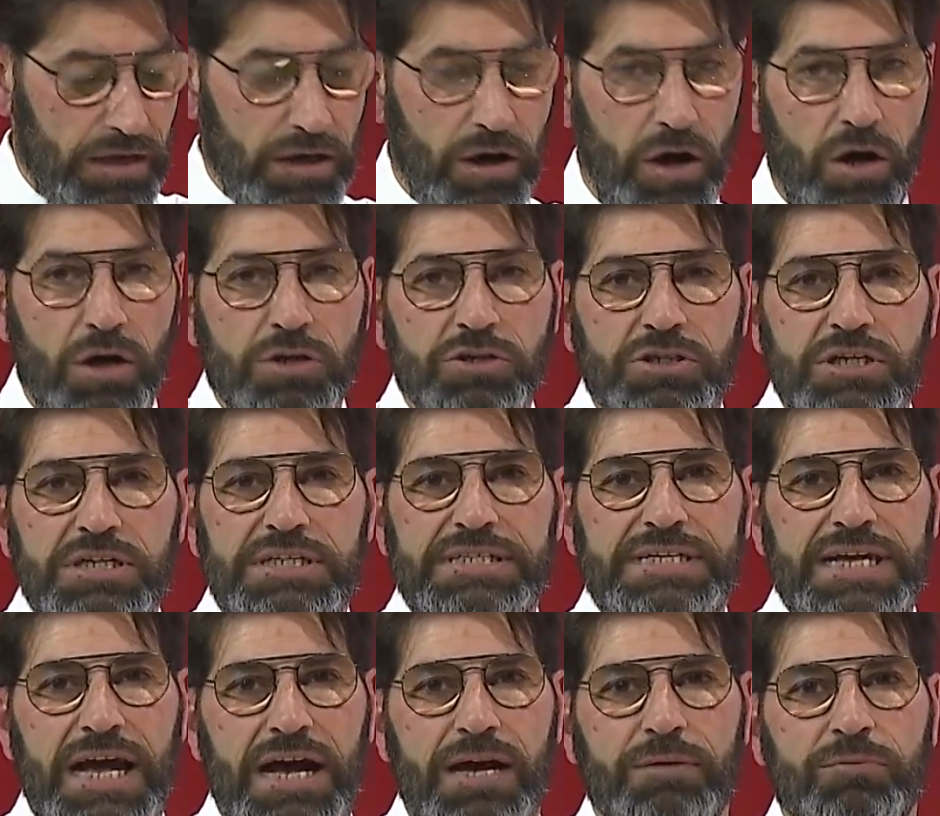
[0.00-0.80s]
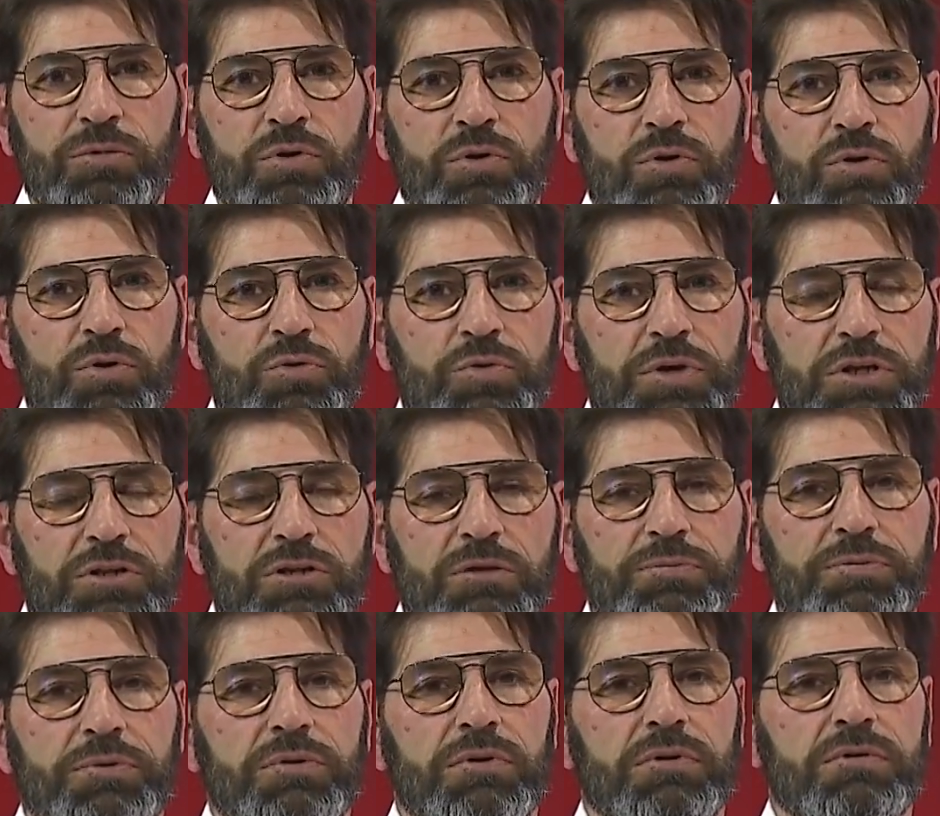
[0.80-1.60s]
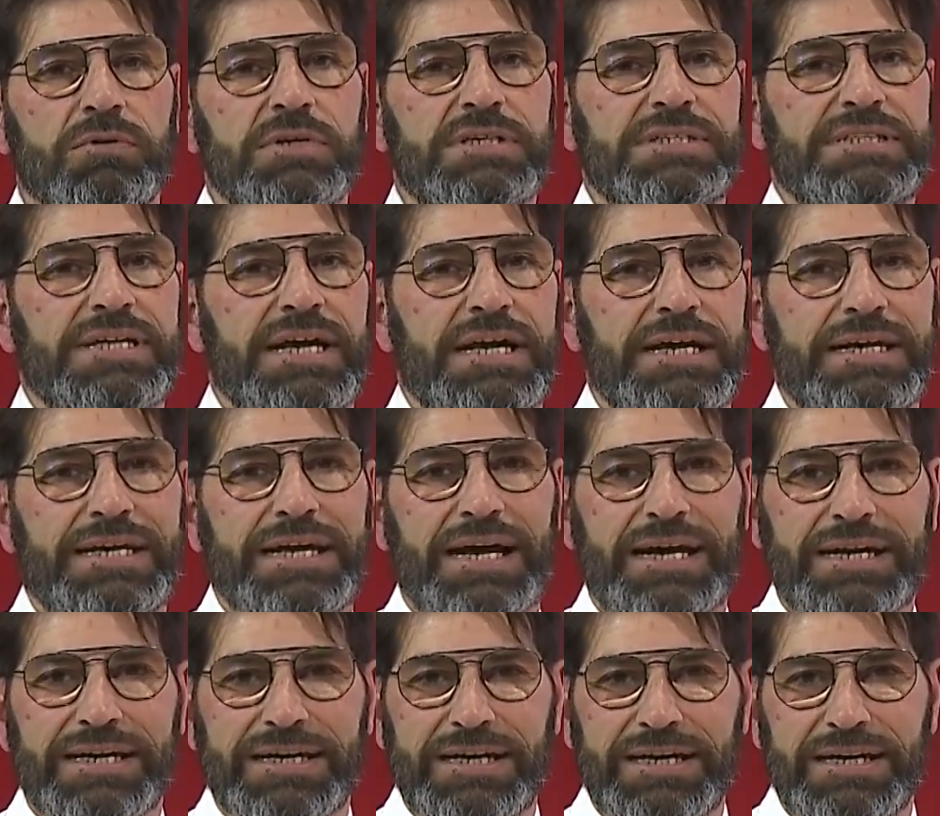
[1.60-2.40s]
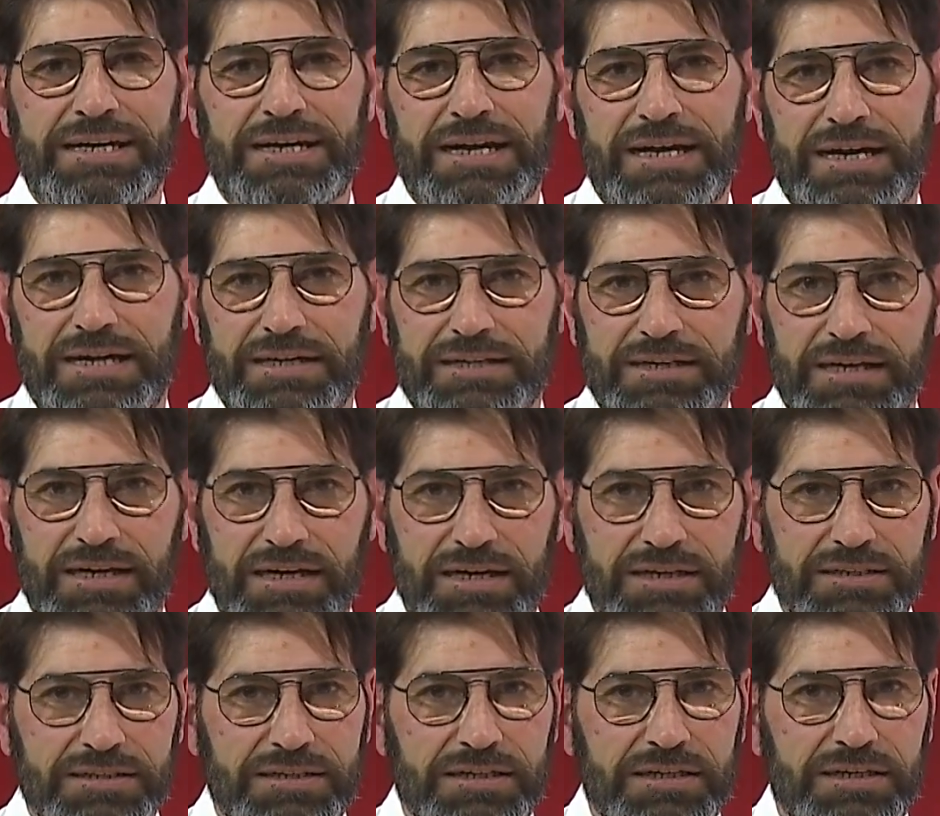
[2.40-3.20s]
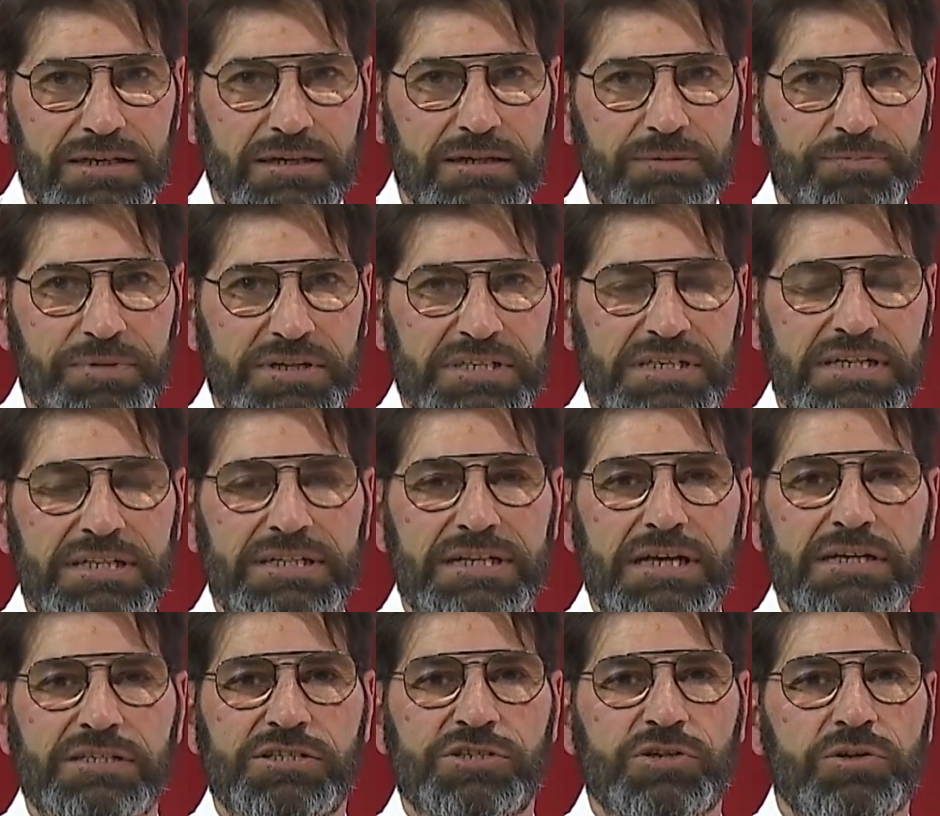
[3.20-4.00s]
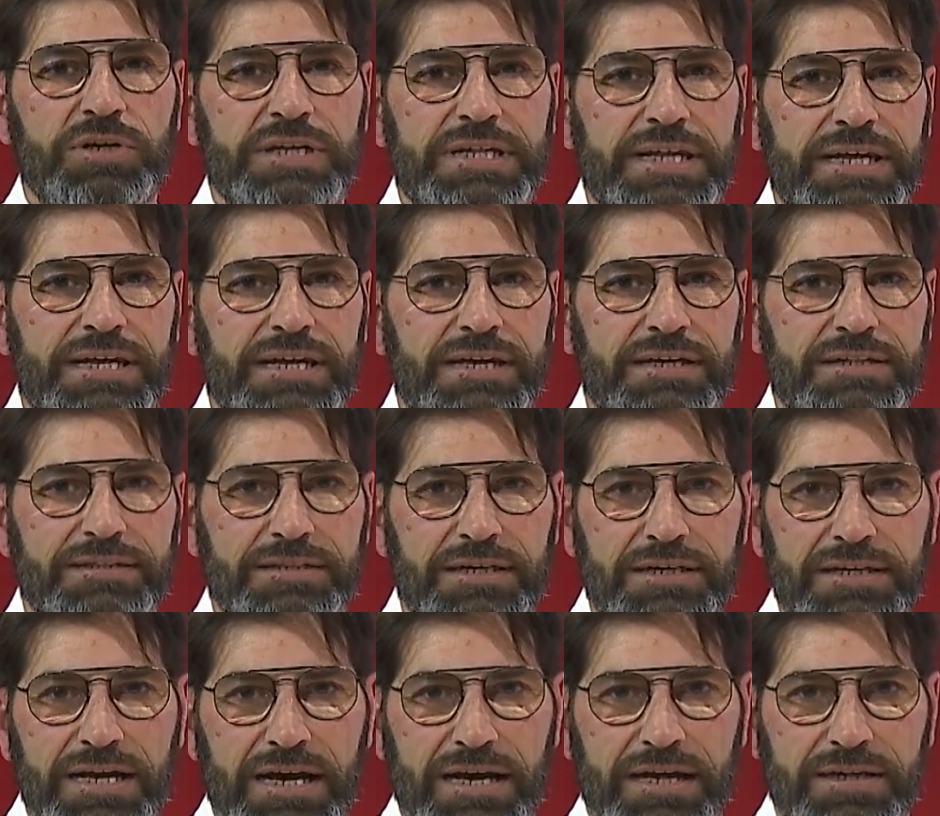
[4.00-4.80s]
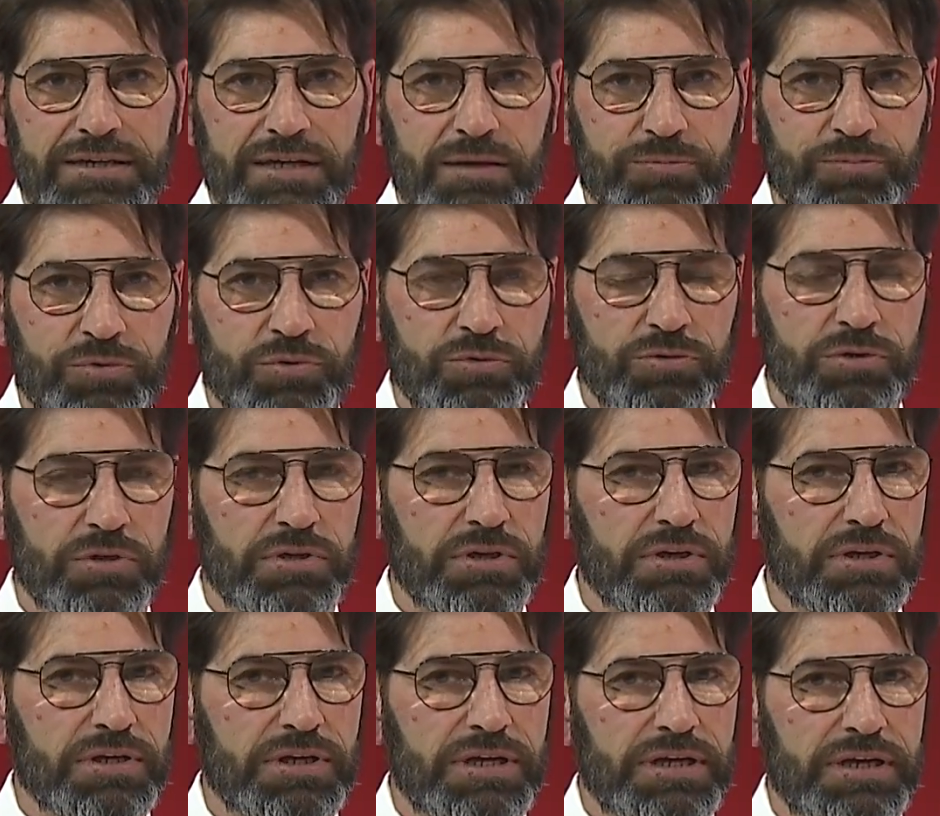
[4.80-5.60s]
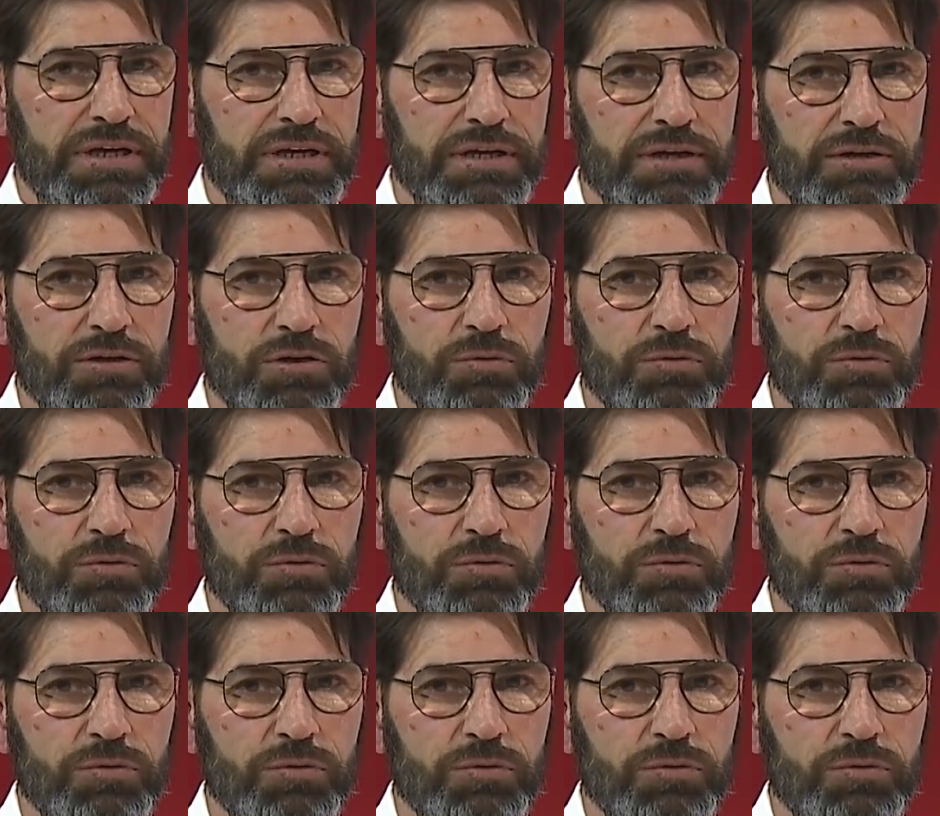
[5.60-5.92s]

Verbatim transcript: Oggi siamo qui dopo questa carrellata di presentazione dei candidati appunto del